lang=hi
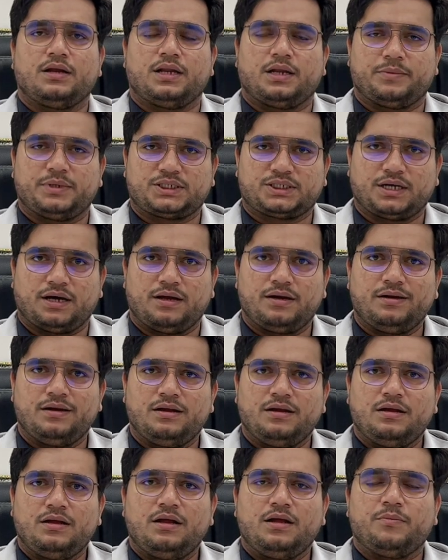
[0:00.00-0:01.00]
नमस्कार
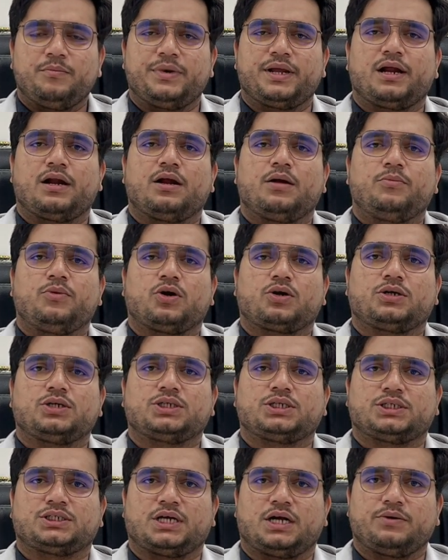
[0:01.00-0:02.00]
मेरा नाम डॉक्टर
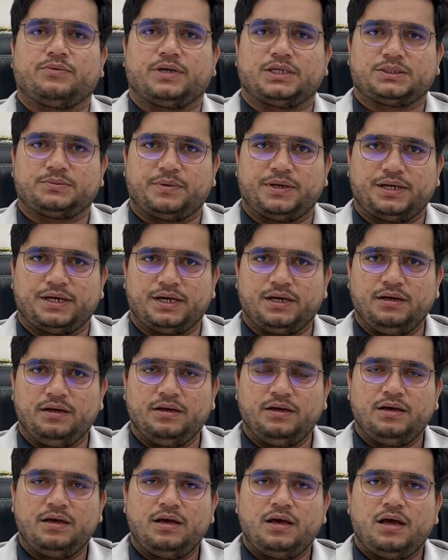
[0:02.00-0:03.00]
शशांक वाजपेयी है
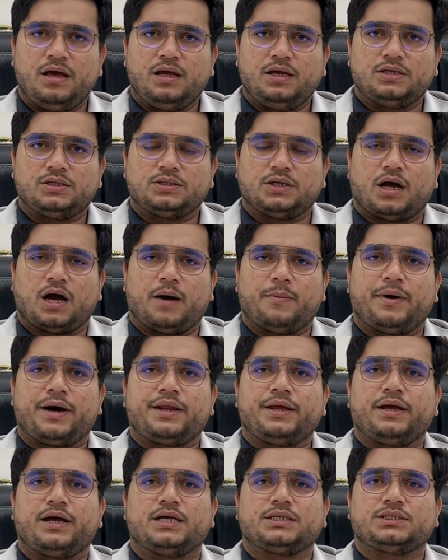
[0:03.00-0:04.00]

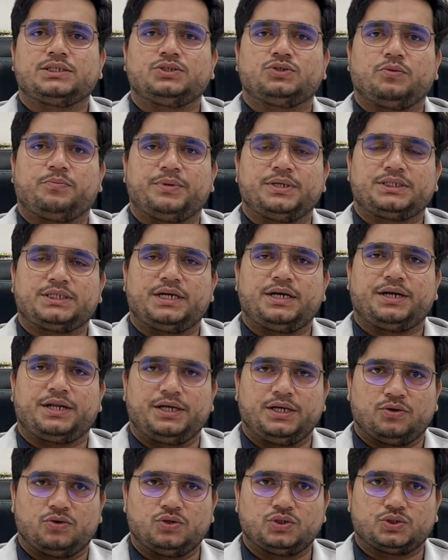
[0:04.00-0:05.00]
हमारे यहाँ से जो पेशेंट
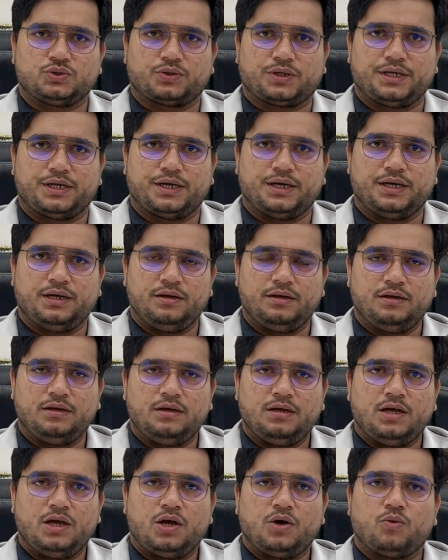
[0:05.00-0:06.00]
ठीक हो चुके हैं
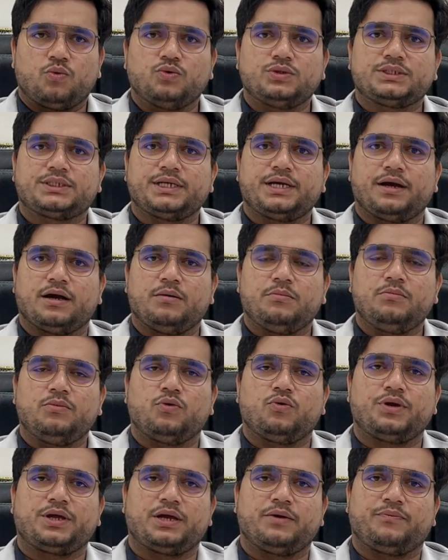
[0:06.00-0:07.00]
उनसे हम
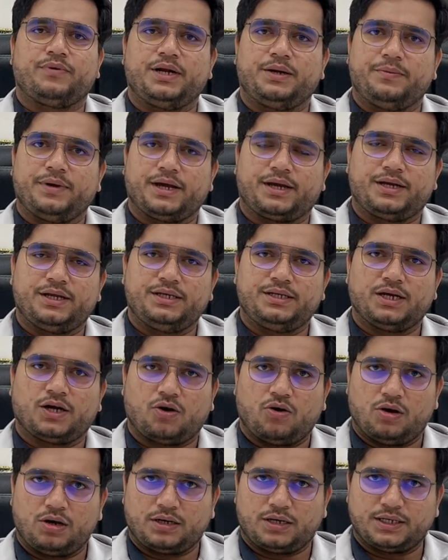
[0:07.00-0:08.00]
उनके फीडबैक के लिए
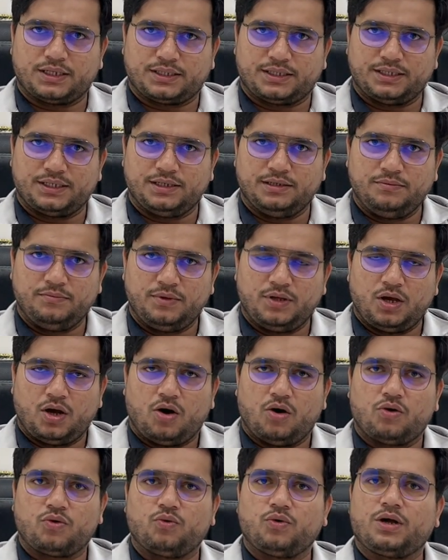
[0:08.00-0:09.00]
कॉल करते हैं
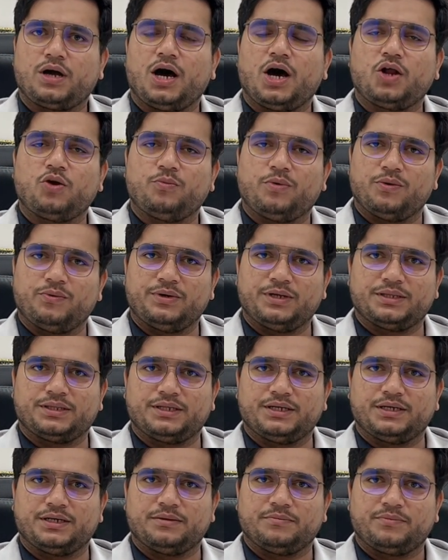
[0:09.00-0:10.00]
और उनका अनुभव
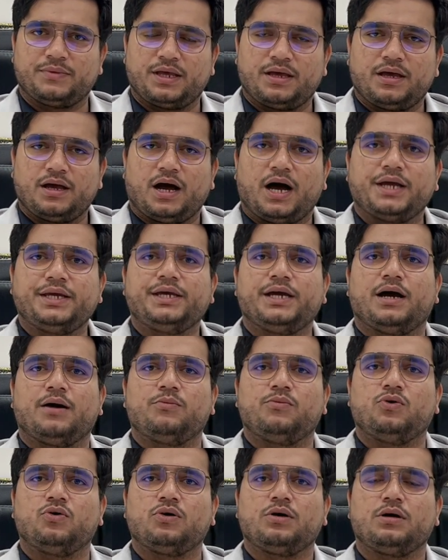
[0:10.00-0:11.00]
लेते हैं आइए
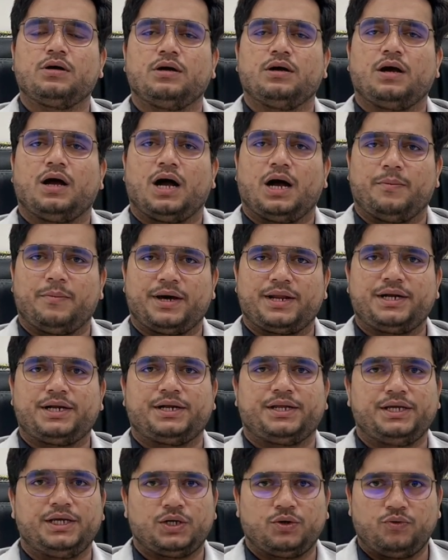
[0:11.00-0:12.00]
हम लोग हमारे
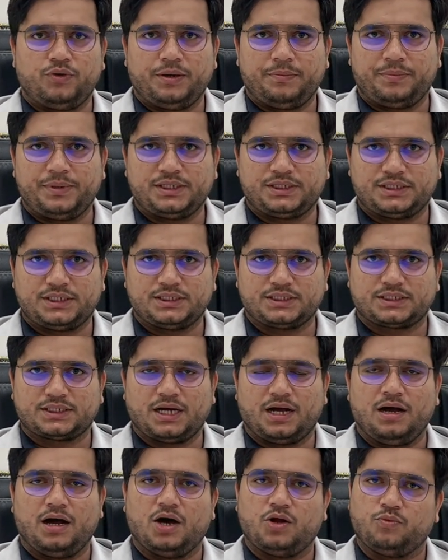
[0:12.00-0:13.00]
ठीक हुए पेशेंट्स
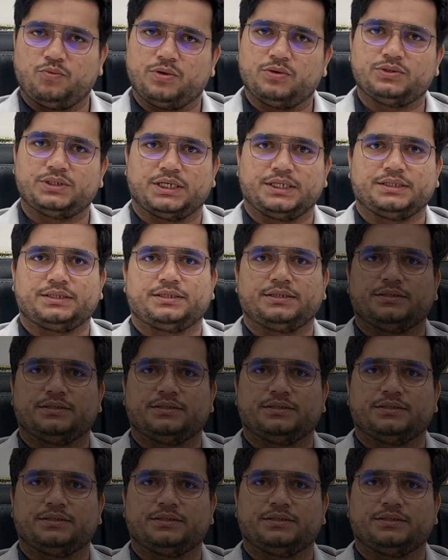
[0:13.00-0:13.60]
का अनुभव जानते